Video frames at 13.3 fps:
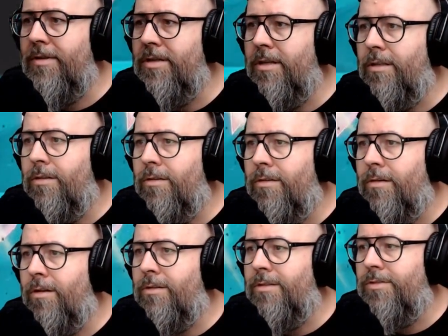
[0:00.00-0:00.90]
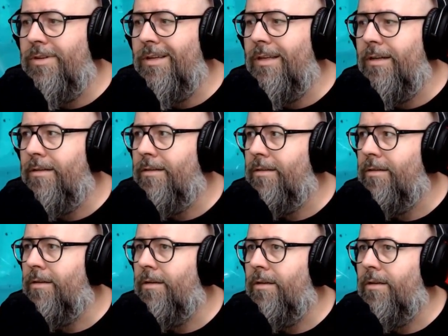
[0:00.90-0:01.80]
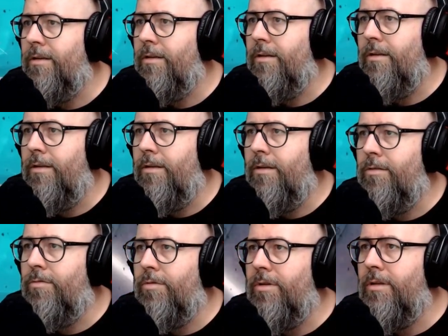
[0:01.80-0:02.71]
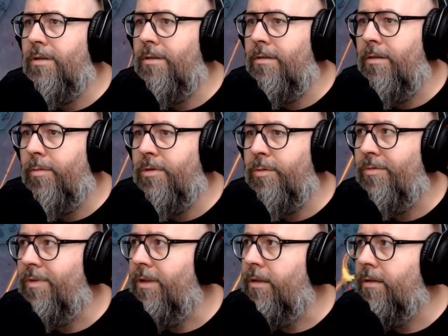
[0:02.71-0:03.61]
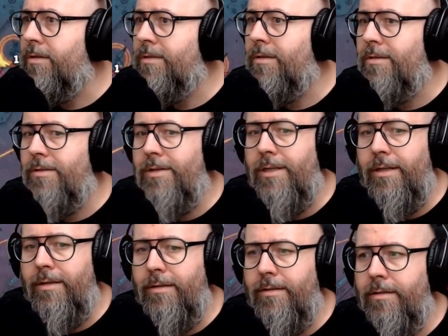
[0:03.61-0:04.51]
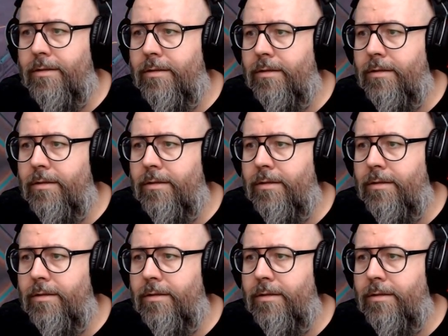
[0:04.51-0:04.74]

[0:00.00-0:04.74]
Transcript: jest właśnie to God's Trigger, które... Dobrze mówię? To jest God's Trigger?